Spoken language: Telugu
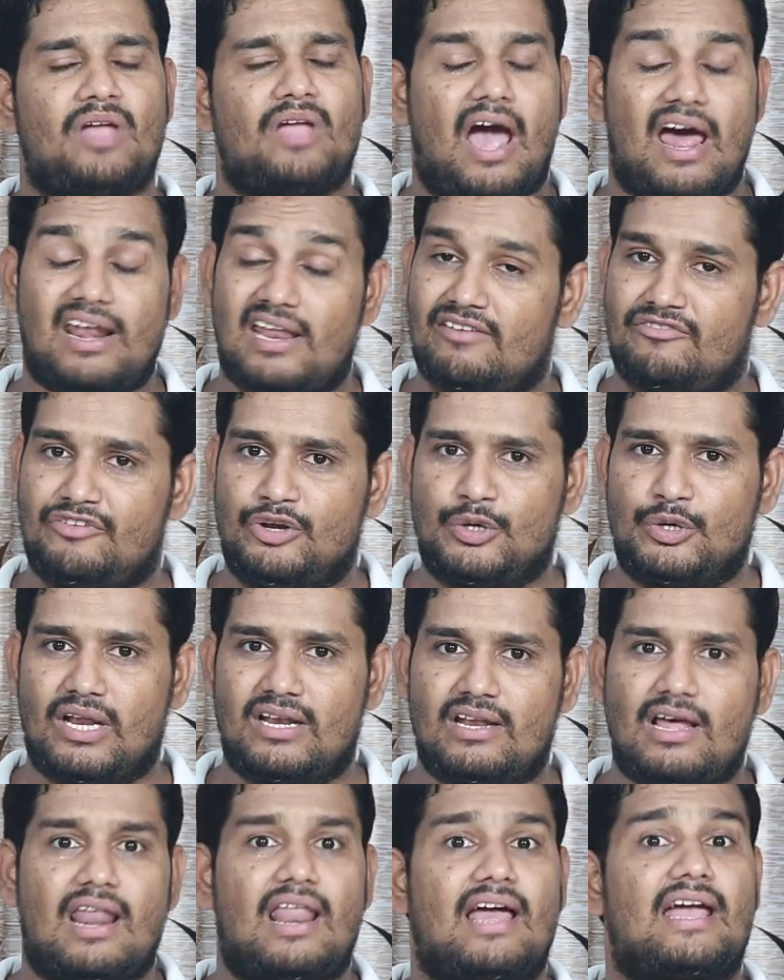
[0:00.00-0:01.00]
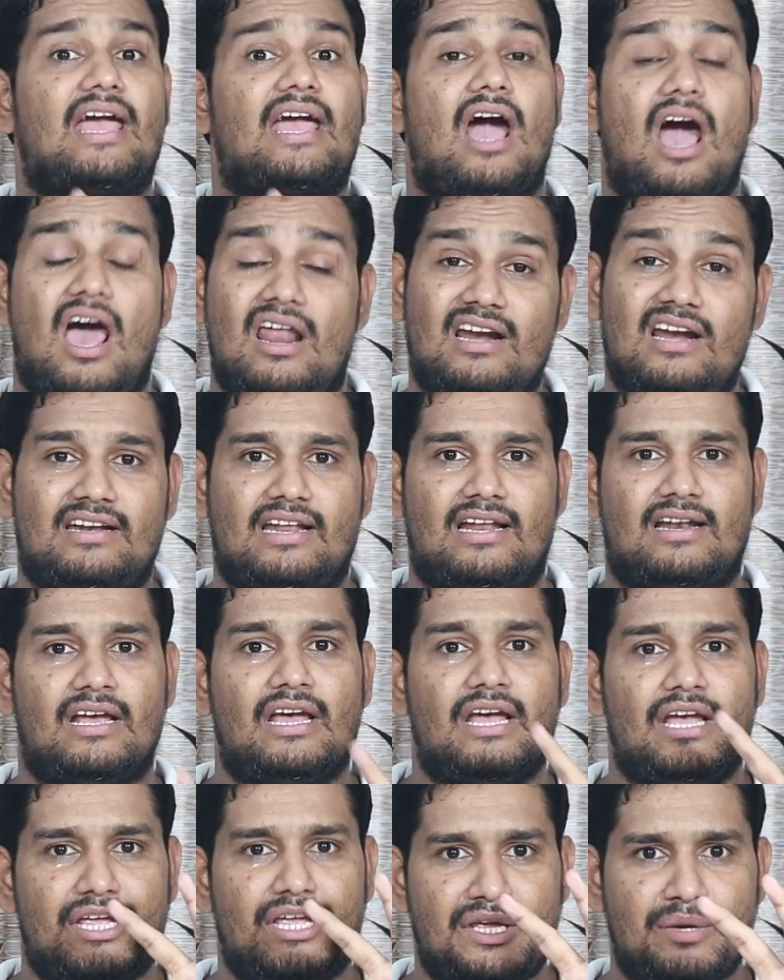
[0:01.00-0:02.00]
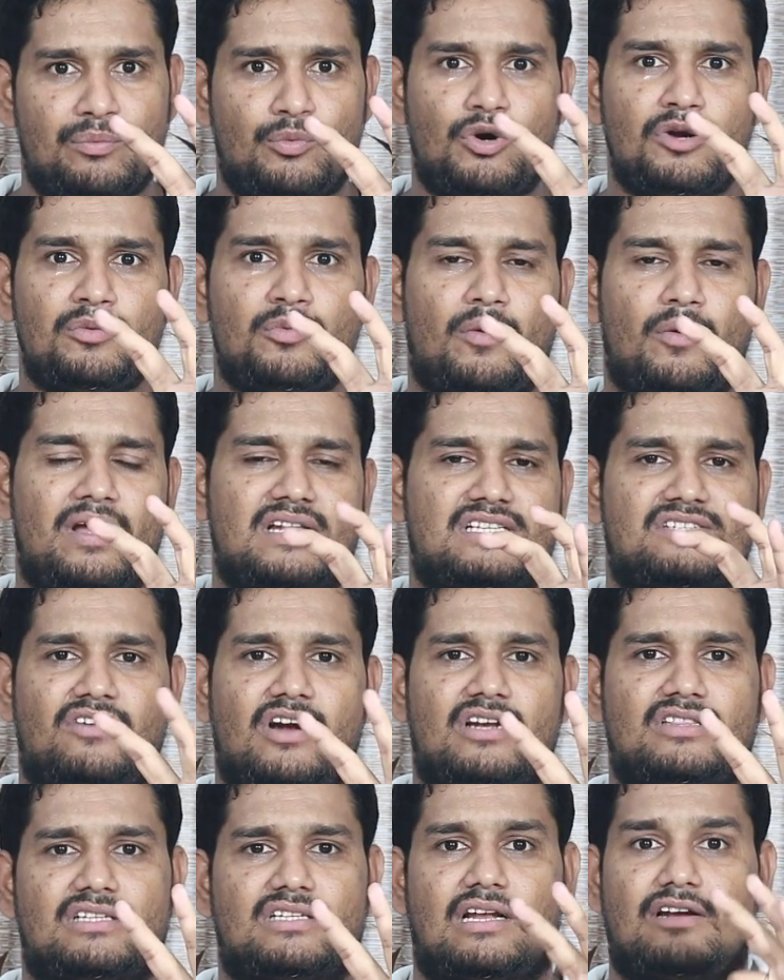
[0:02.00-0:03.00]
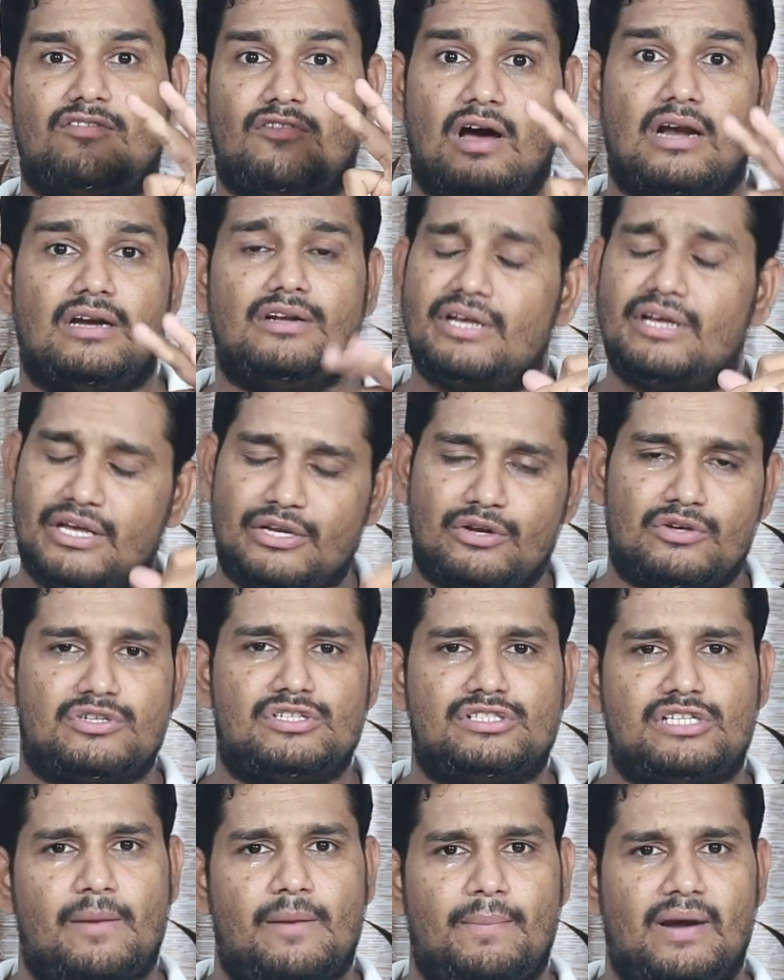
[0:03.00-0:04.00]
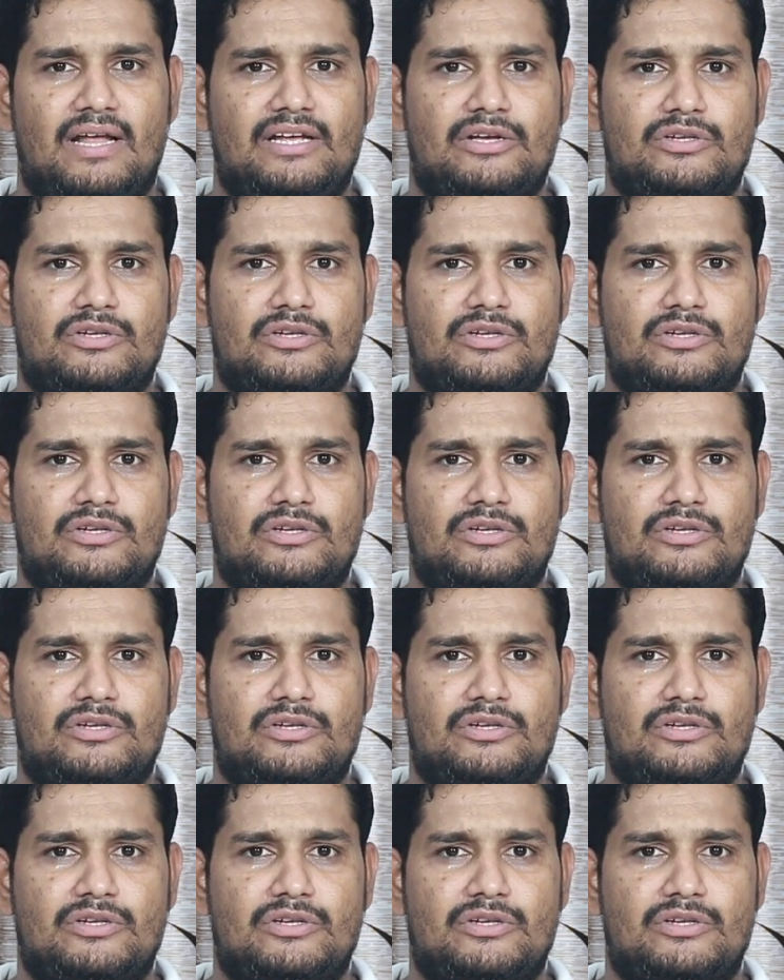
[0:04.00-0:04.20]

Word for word: హానర్ వ్యూ టెన్ అలాగే హానర్ టెన్ ఈ మూడు మొబైల్స్ వాడుతున్నారో వాళ్ళు ఈ రోజు నుంచి అప్లై